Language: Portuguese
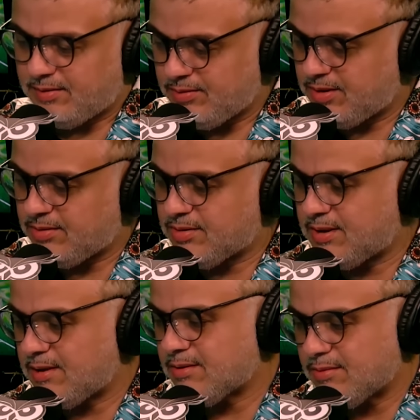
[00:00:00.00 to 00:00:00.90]
do seu
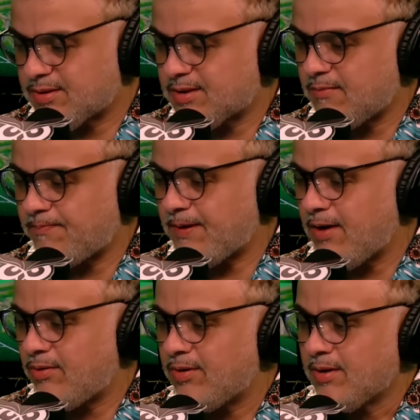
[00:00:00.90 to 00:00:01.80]
sucesso no São
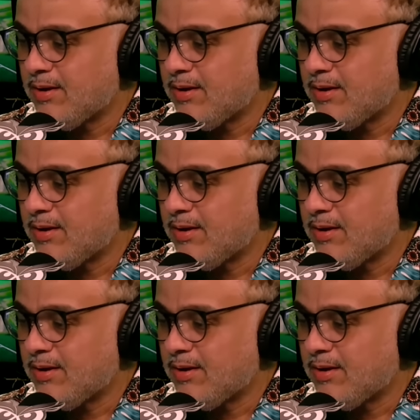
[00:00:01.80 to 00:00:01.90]
Paulo,